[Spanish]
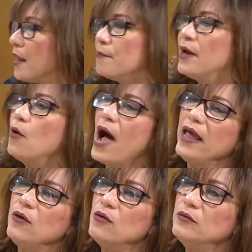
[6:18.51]
pero
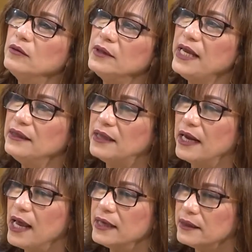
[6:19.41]
hay un
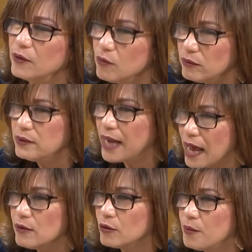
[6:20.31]
interés en un
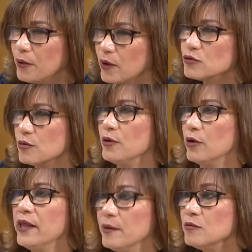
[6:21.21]
gran grupo de
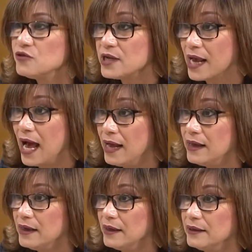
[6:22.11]
consumidores de música
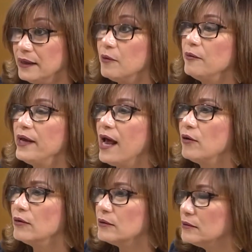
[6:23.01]
de volver a
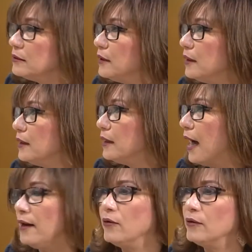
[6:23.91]
lo,
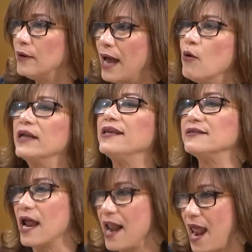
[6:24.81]
a lo,
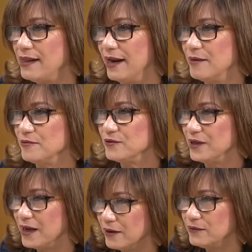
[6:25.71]
artesanal de la
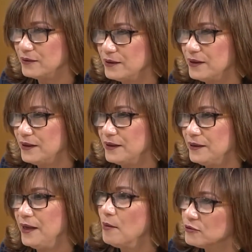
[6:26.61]
música, ¿no?
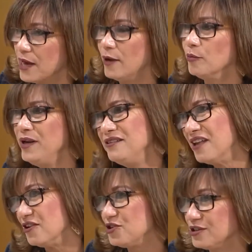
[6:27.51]
digamos, a los
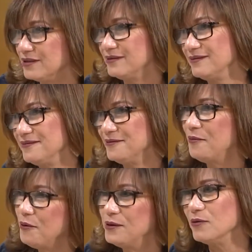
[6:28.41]
vintage. No
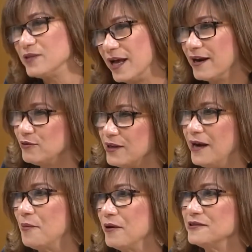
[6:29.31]
me gusta
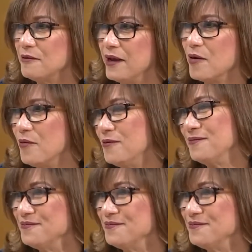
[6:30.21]
usarla porque se ve como...